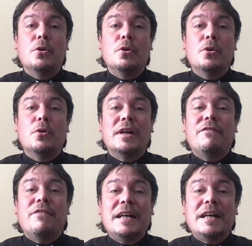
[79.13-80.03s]
por los que
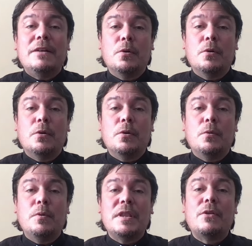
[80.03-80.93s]
faltaron al
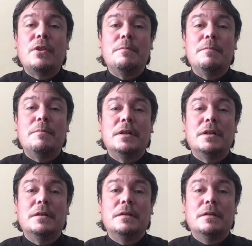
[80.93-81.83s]
cuidado de la misma.